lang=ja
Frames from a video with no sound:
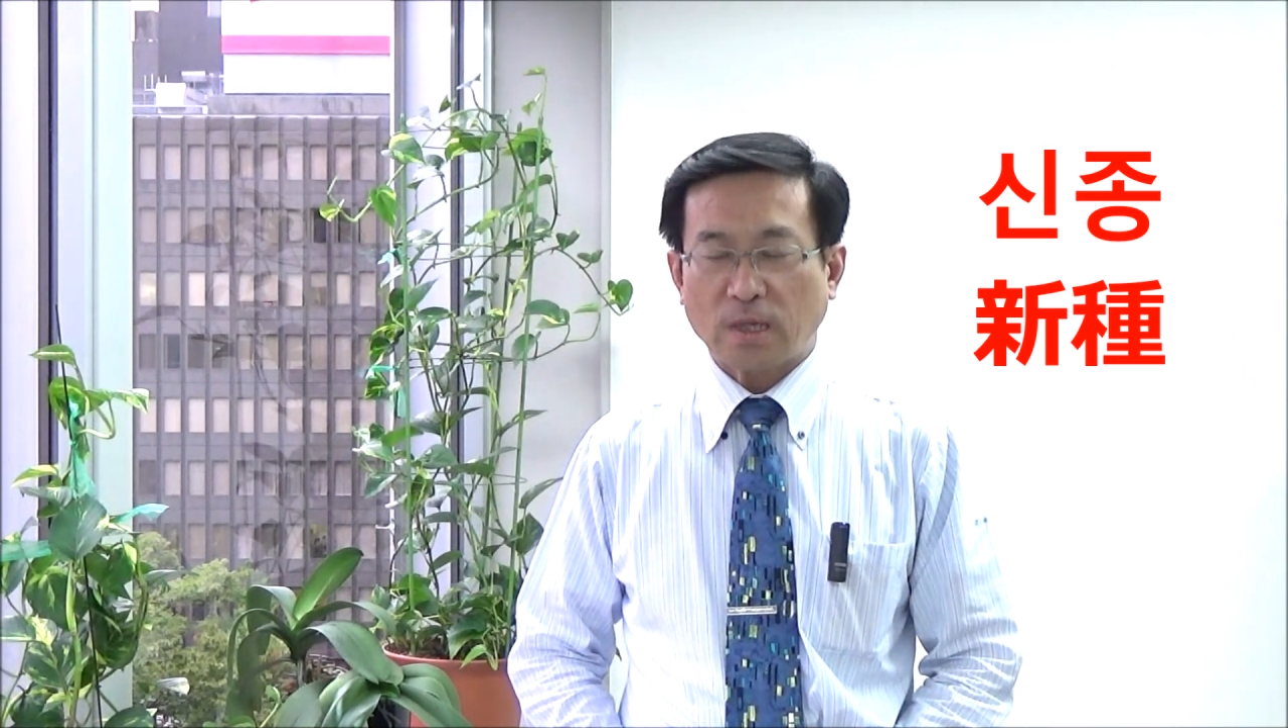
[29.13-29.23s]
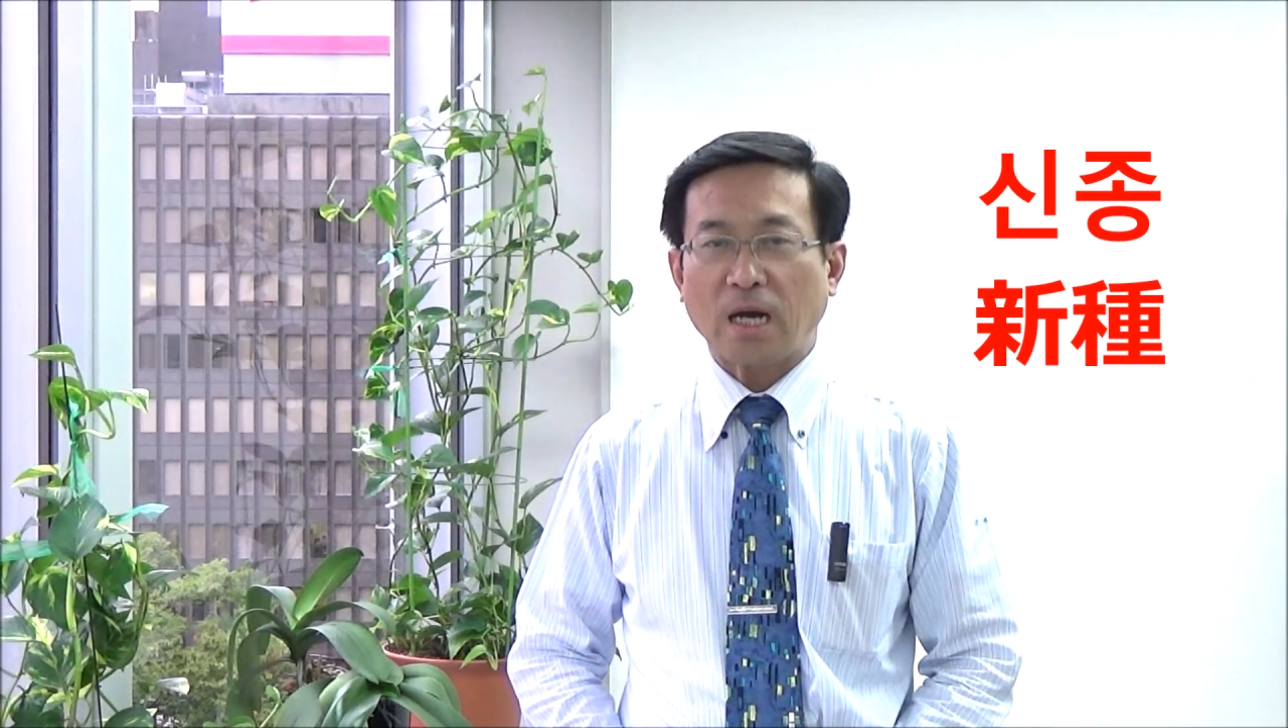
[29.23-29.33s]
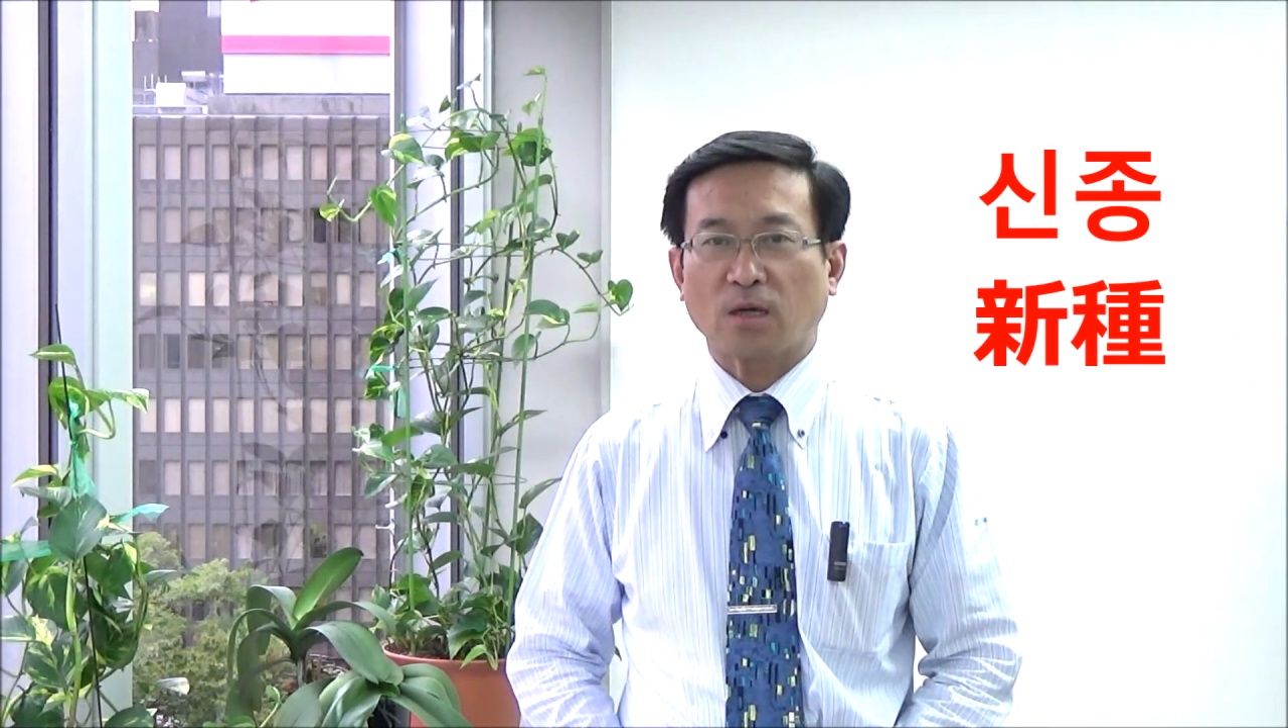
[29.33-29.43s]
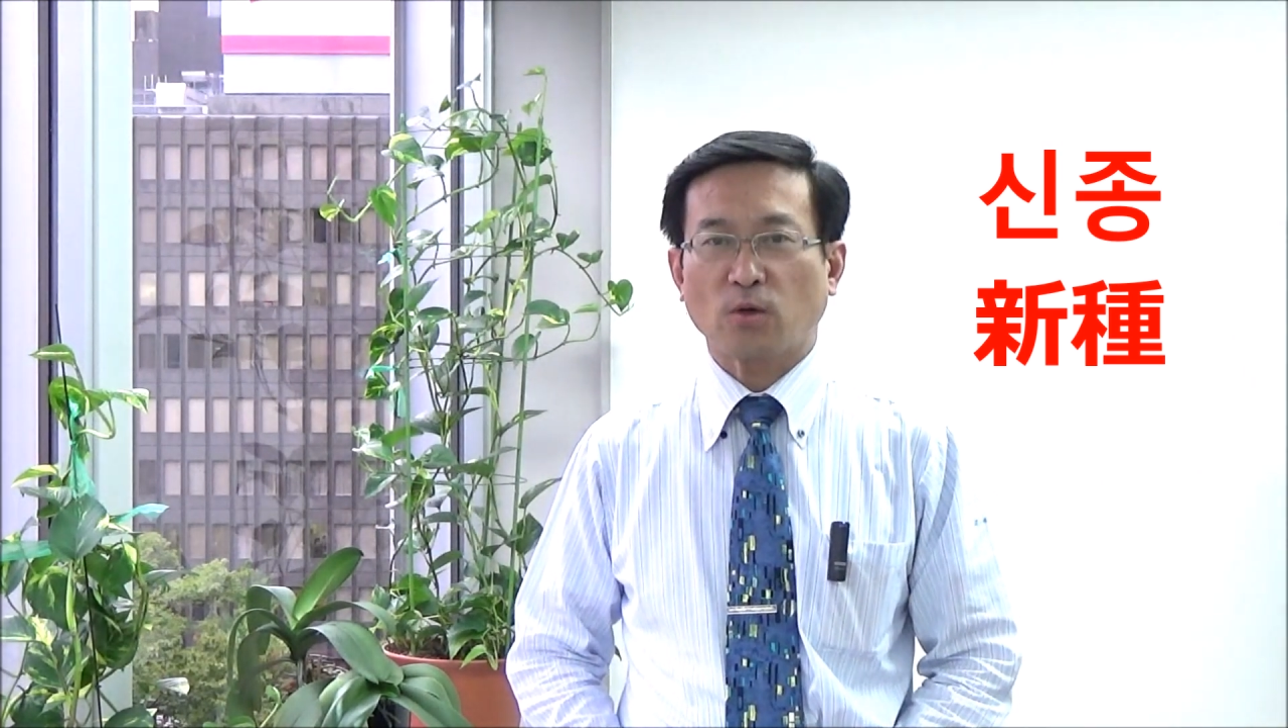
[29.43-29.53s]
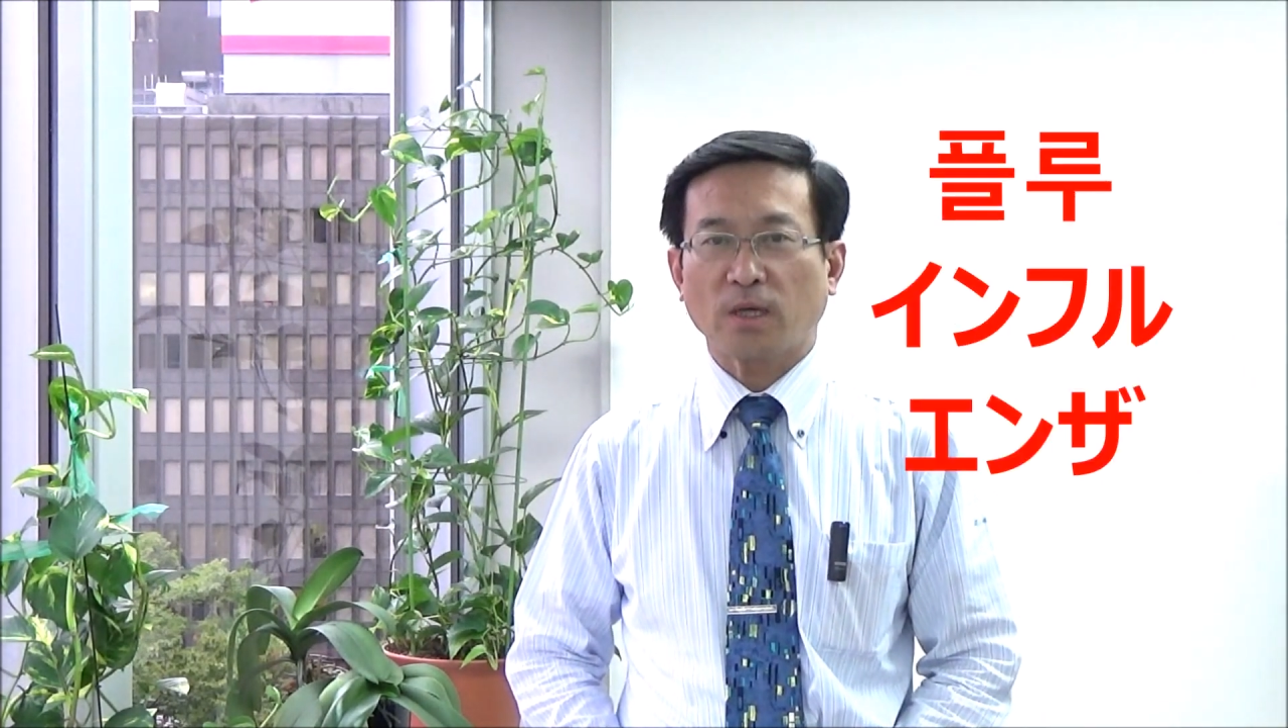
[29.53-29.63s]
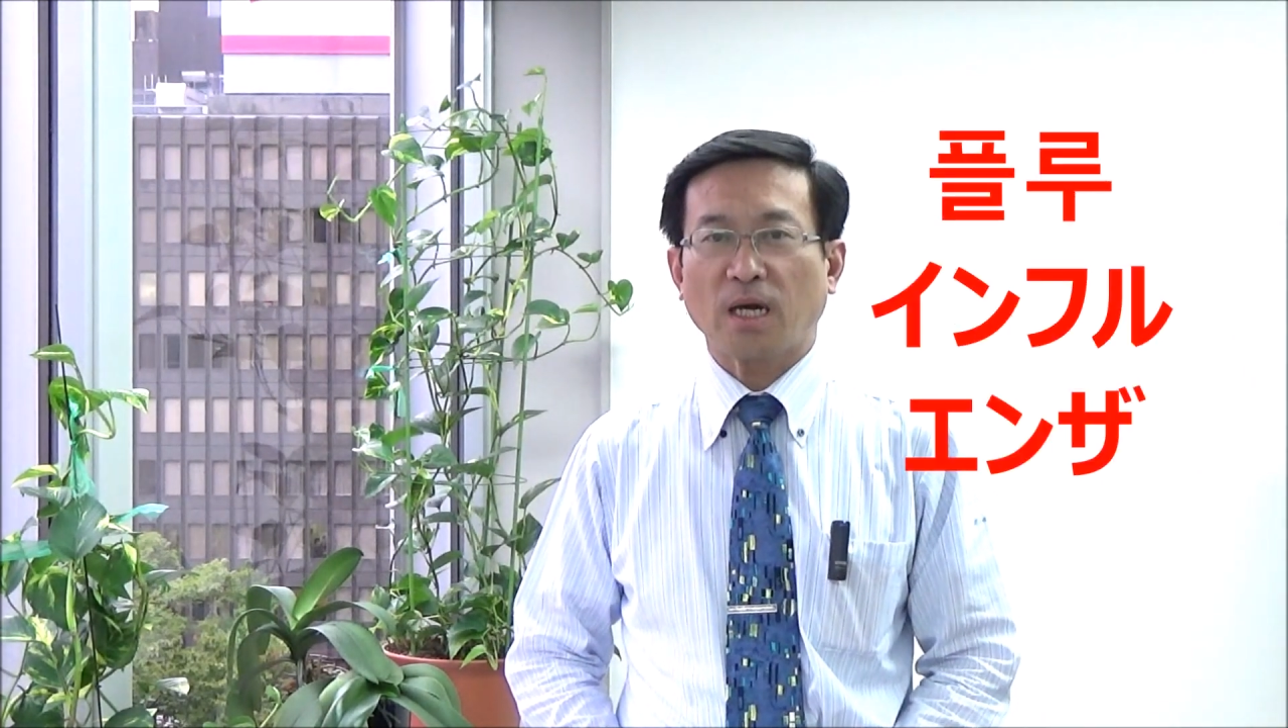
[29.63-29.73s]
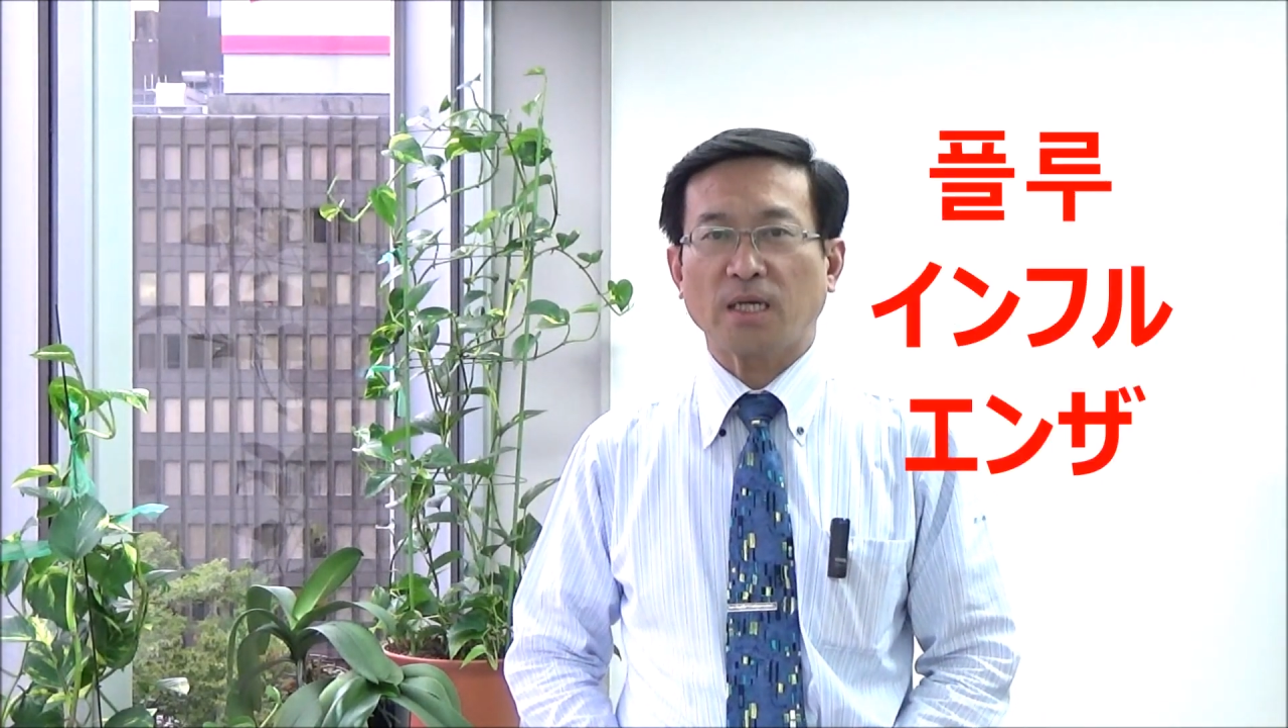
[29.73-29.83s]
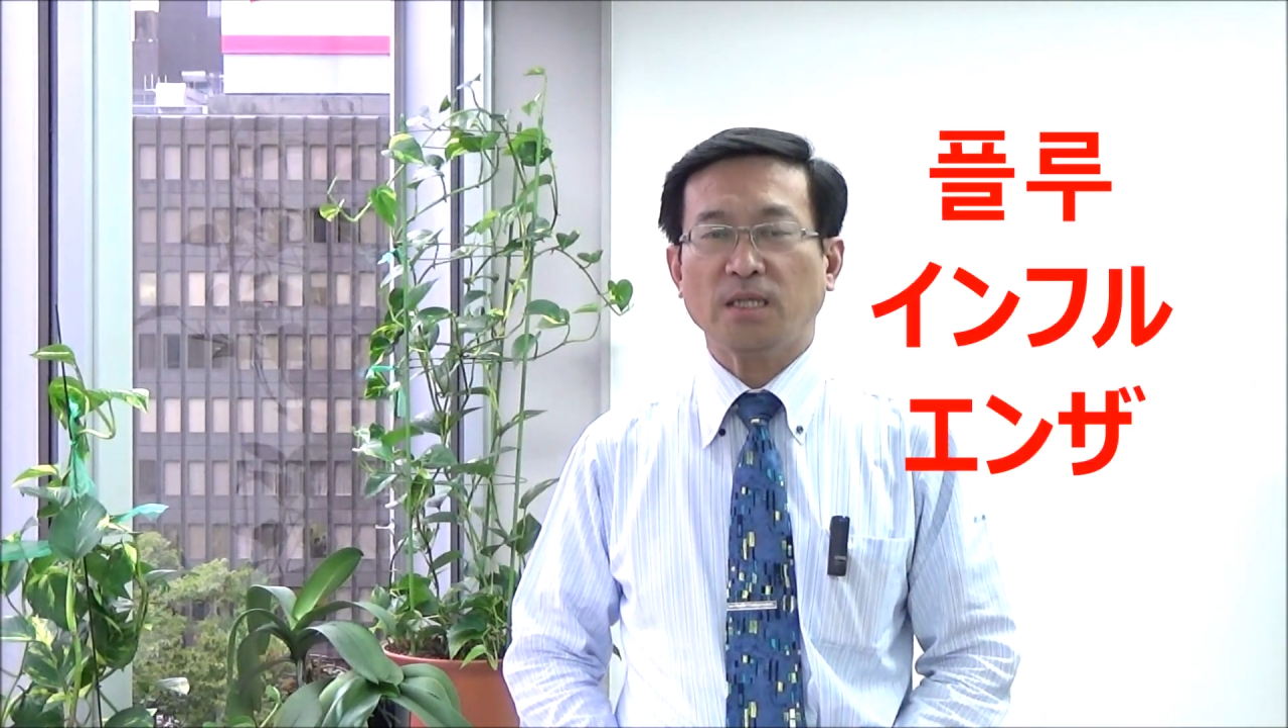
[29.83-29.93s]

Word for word: がこれが